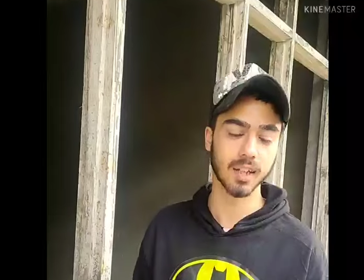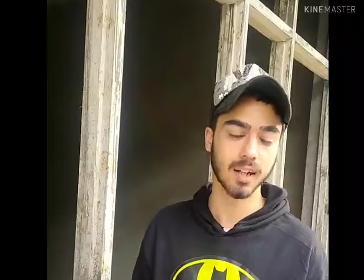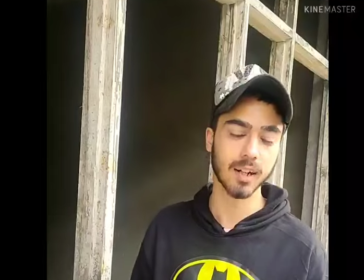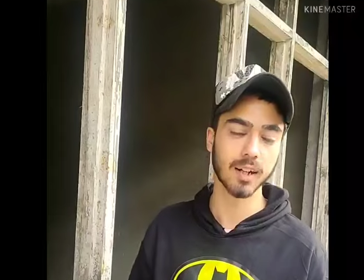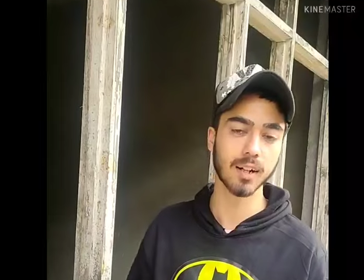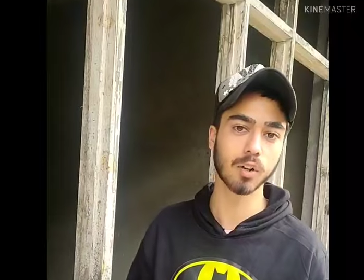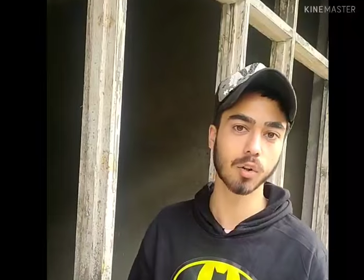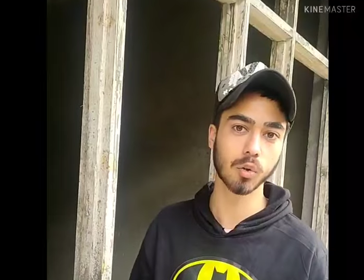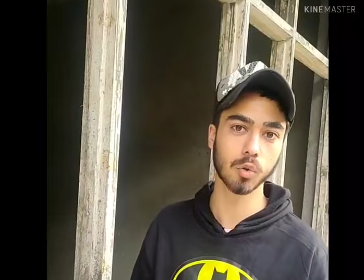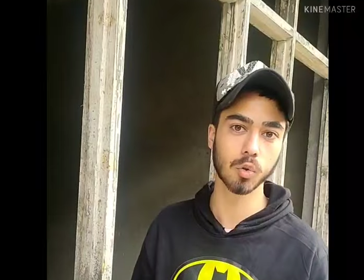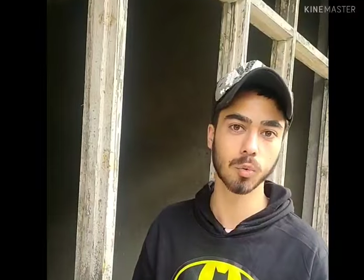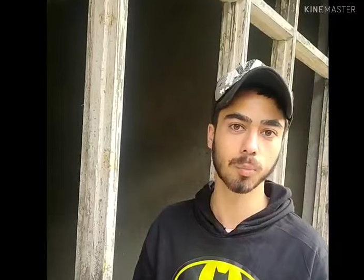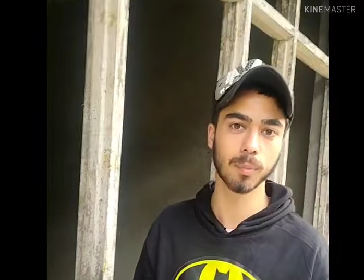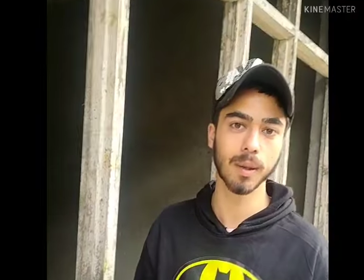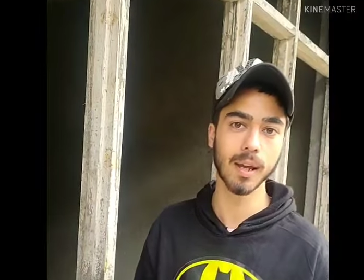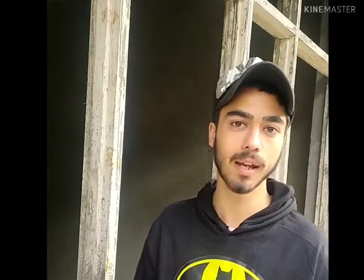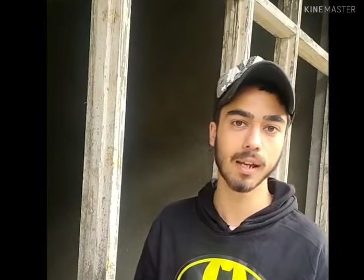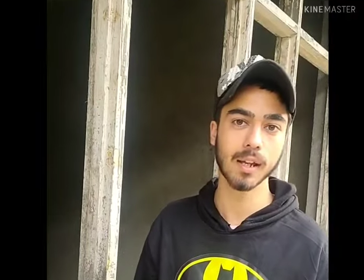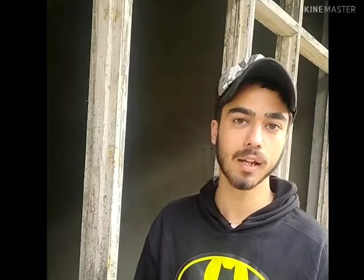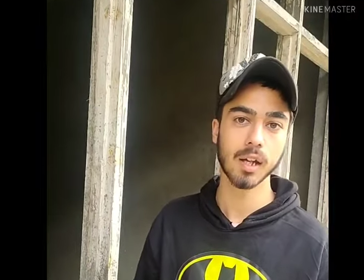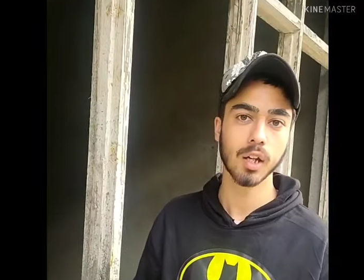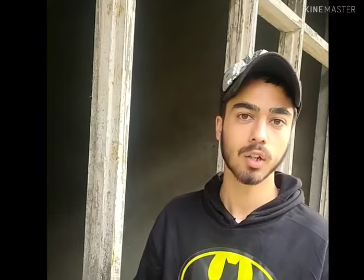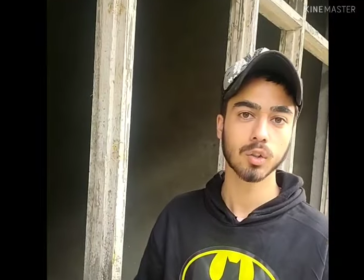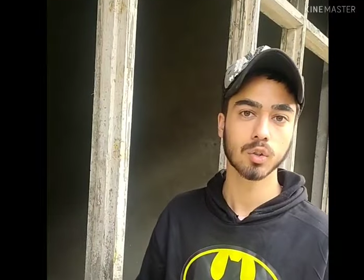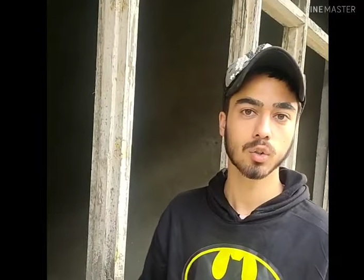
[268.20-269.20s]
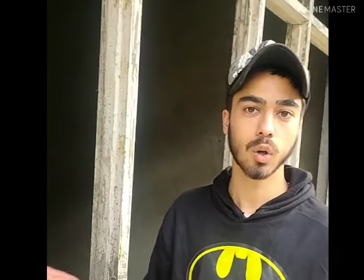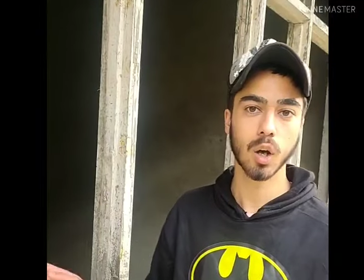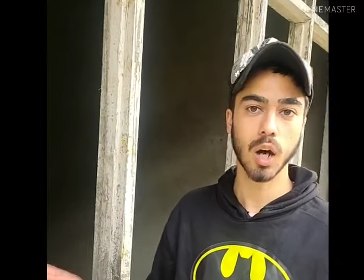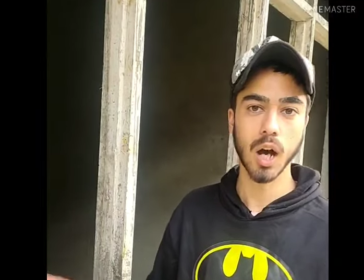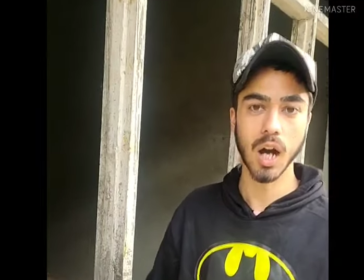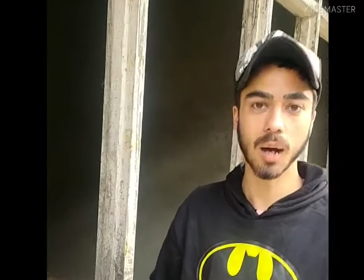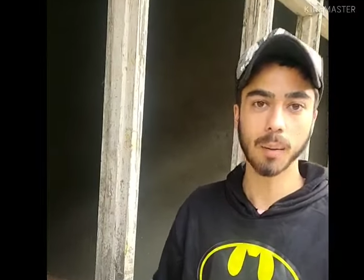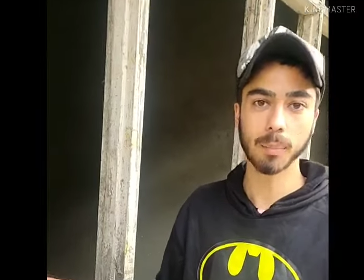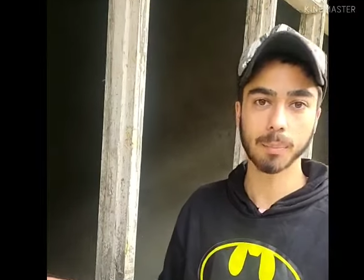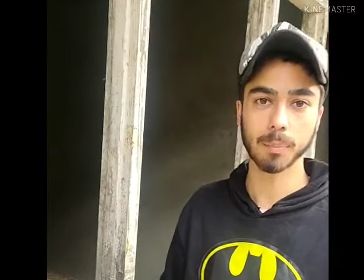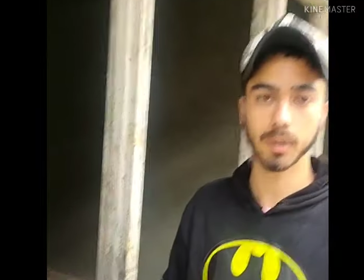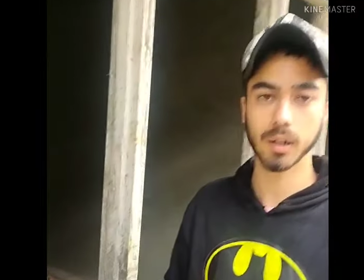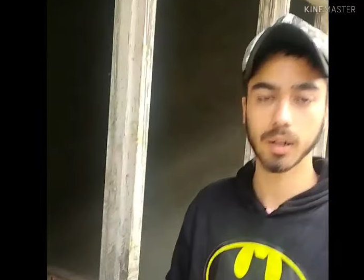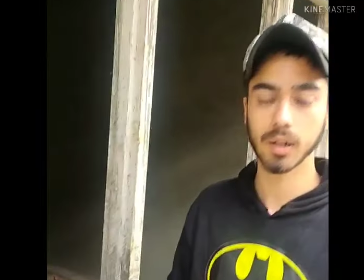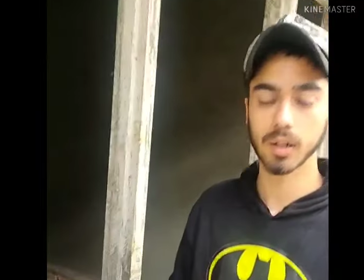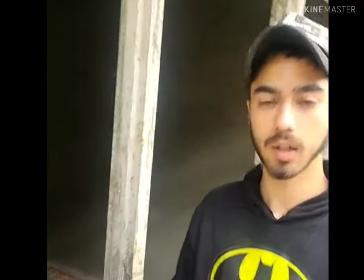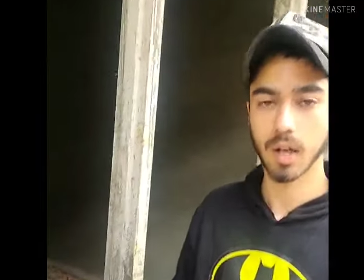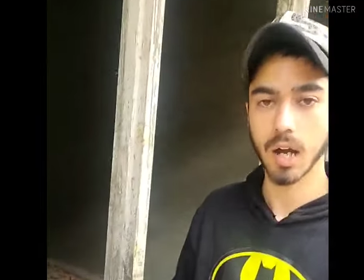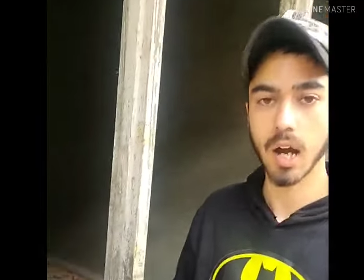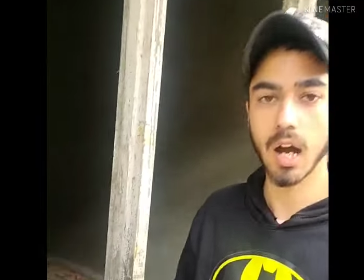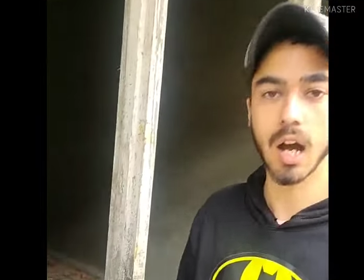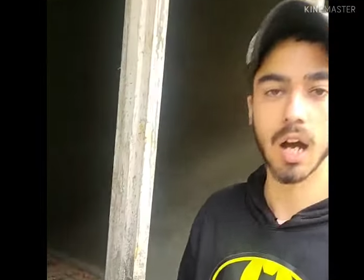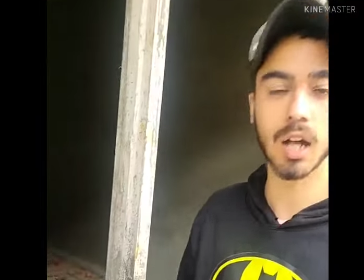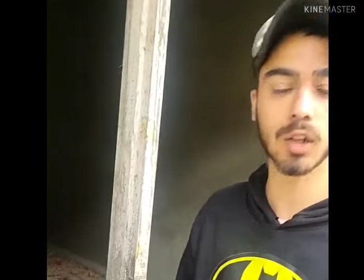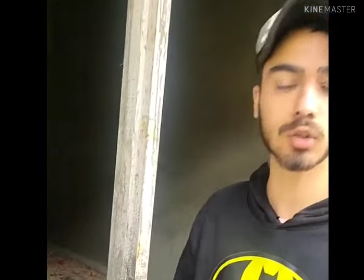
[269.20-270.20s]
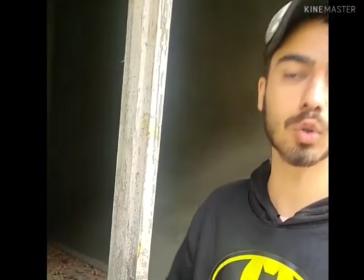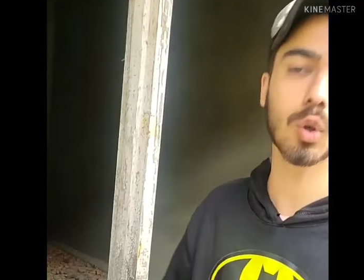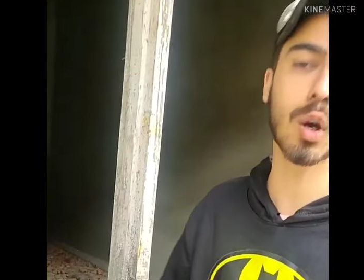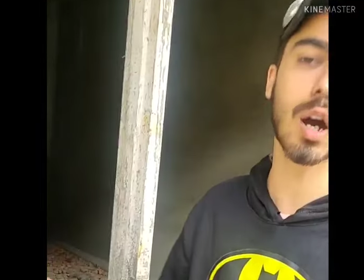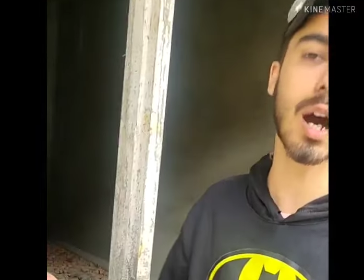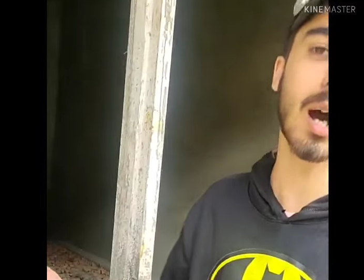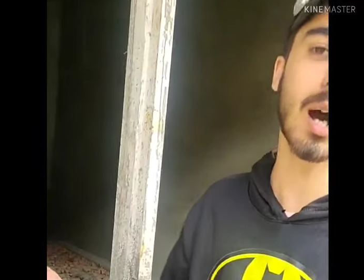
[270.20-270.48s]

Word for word: थर्ड रूम है अच्छा तो, तो ये थर्ड रूम हाँ तो